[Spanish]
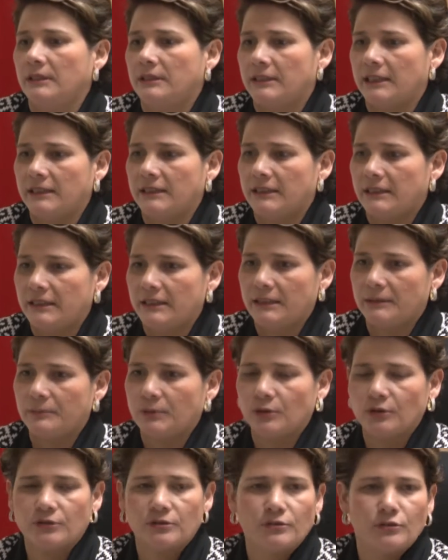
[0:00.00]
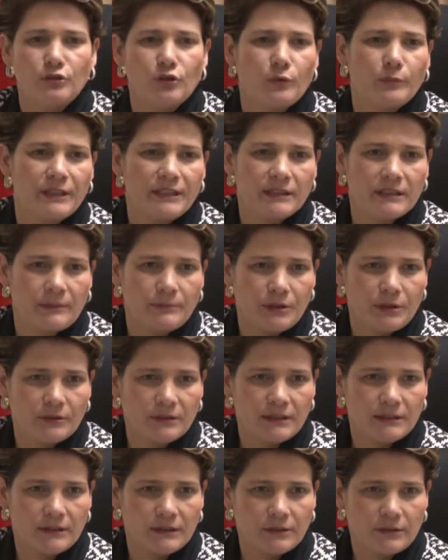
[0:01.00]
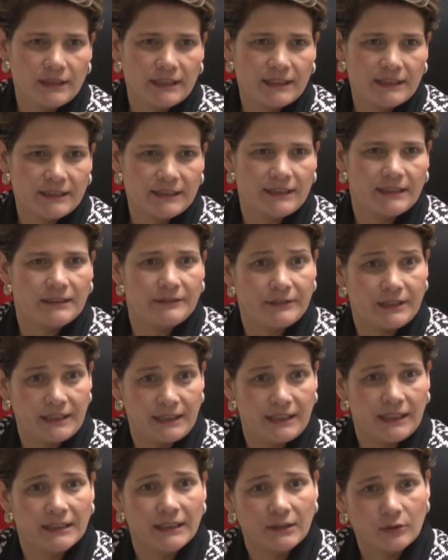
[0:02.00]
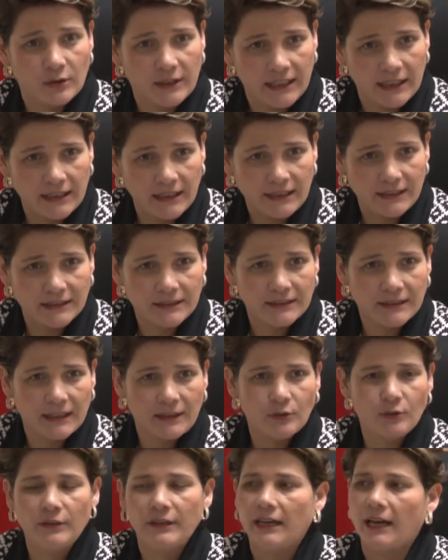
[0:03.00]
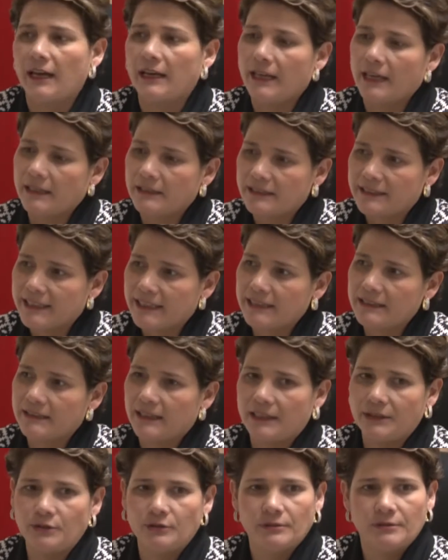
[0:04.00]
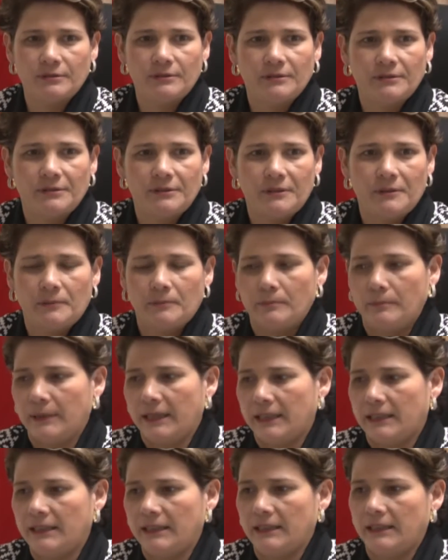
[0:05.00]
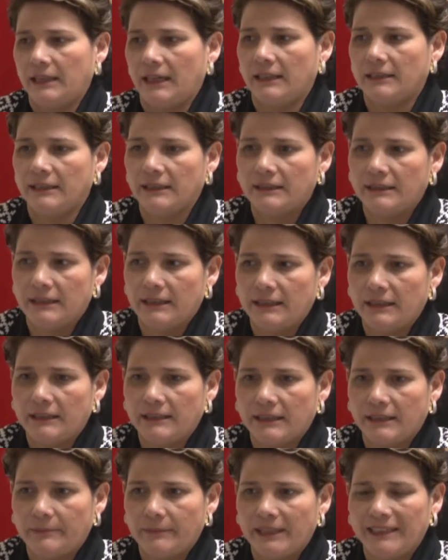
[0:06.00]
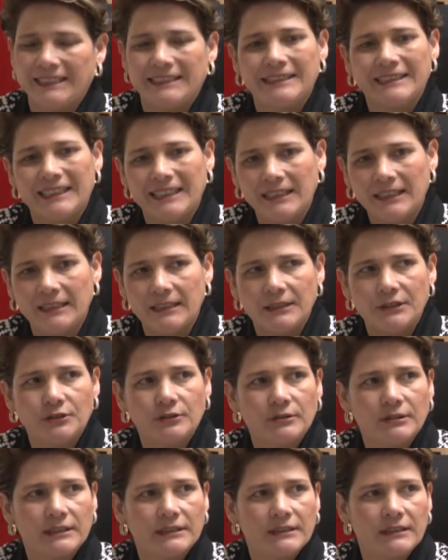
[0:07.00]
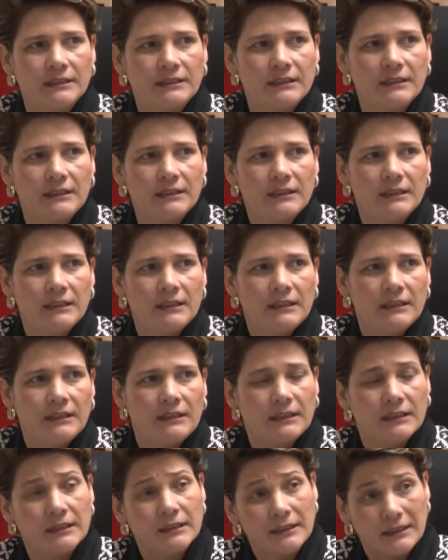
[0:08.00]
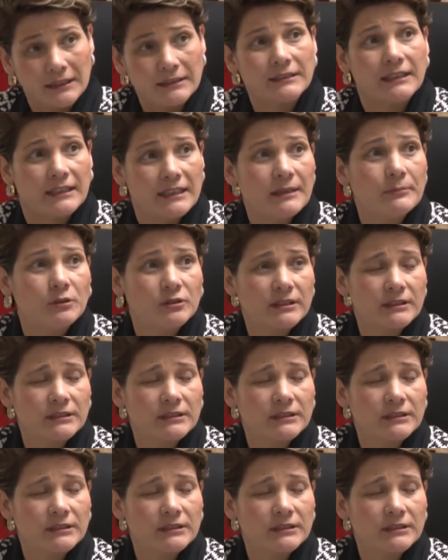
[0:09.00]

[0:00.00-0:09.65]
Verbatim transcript: tendría vos 90 millones de dólares que debería derogar el Estado en tres años para atender el tema de tres elecciones que, estaríamos